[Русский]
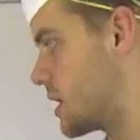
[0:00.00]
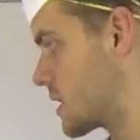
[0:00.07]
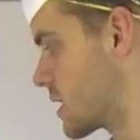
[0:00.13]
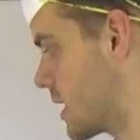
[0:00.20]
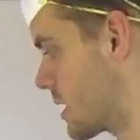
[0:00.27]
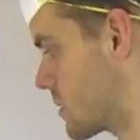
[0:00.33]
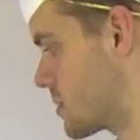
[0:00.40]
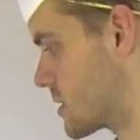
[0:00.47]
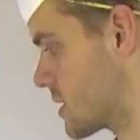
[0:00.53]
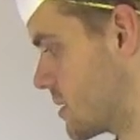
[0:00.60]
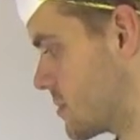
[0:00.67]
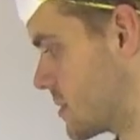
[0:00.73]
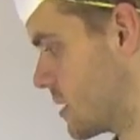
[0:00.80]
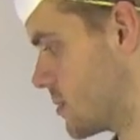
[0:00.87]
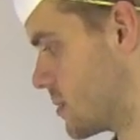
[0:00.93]
Как бы
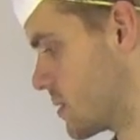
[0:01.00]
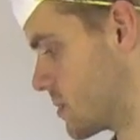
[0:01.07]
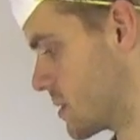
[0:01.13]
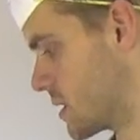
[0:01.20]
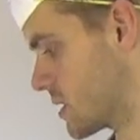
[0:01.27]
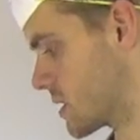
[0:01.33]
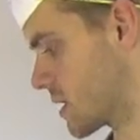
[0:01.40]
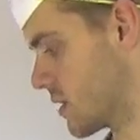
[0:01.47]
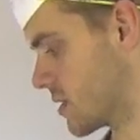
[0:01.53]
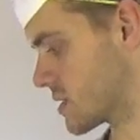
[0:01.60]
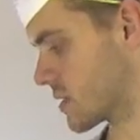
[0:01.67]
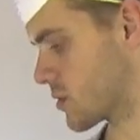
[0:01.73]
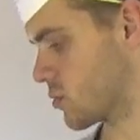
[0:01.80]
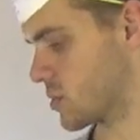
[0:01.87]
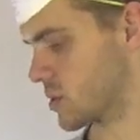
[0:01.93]
там ни был, мне не
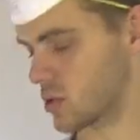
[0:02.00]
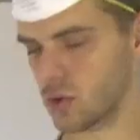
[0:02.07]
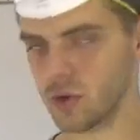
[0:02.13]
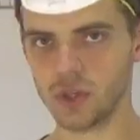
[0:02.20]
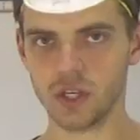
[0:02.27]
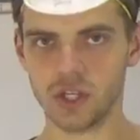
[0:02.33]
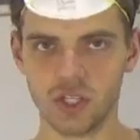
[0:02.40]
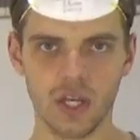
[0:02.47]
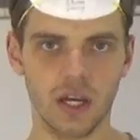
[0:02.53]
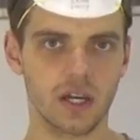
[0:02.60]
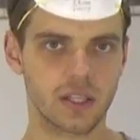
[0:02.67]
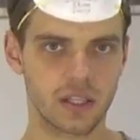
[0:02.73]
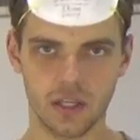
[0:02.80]
нравился кубитрон наждак,